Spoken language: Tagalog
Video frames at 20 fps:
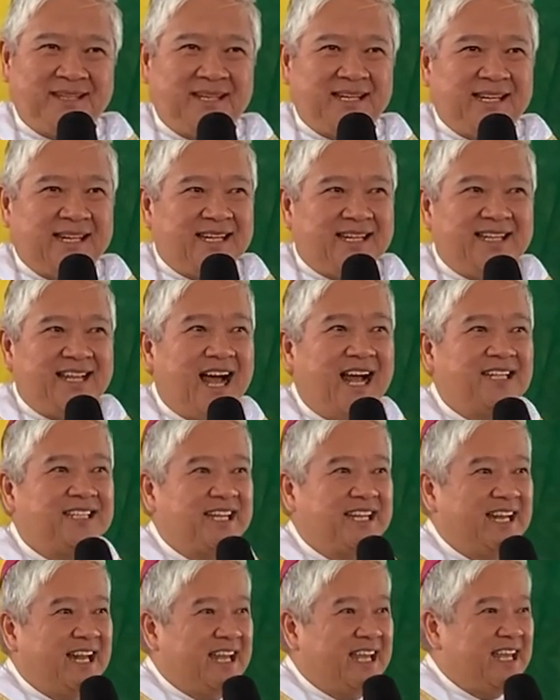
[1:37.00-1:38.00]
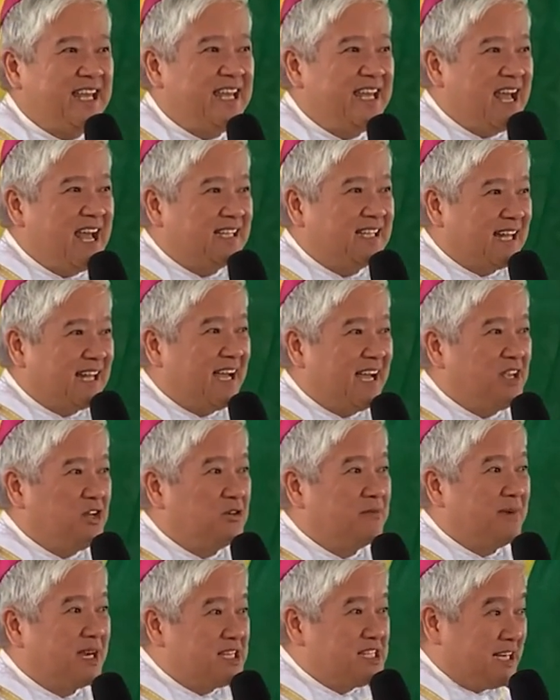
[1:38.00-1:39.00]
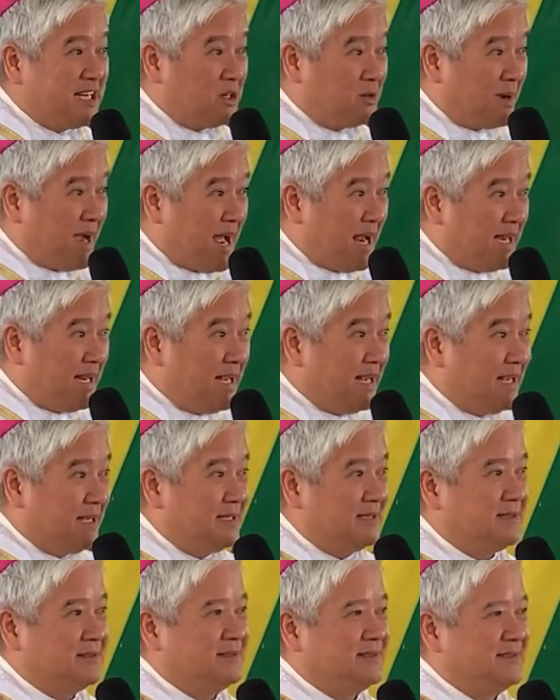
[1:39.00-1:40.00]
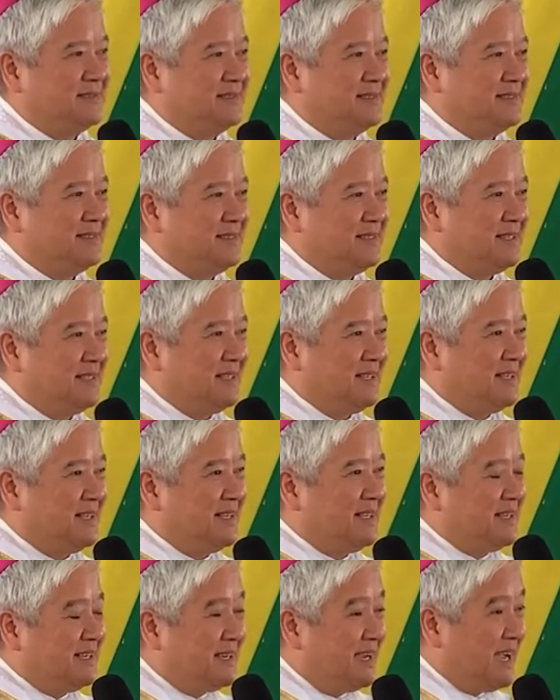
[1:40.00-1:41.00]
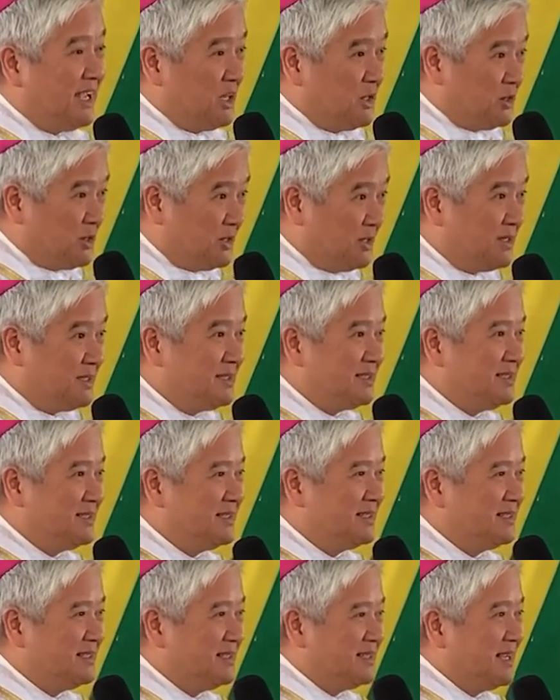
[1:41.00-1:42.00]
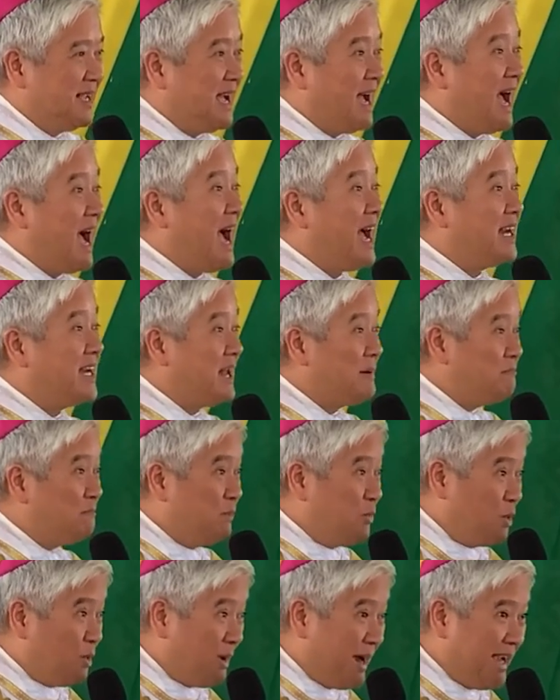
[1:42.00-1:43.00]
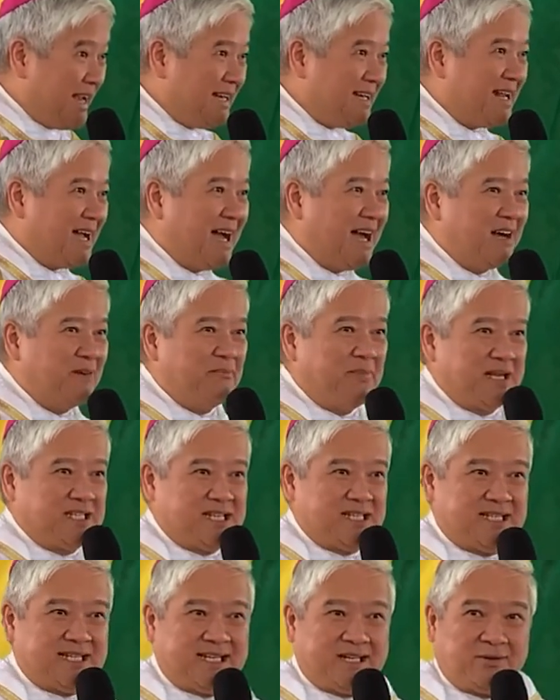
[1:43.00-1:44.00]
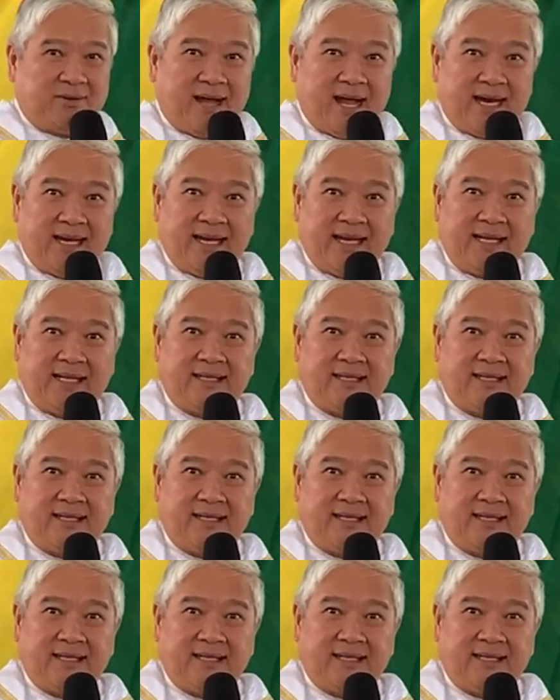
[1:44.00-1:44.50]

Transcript: Dati nahihiya tayong magsinungaling. Ngayon, hanap buhay na ang pagsisinungaling.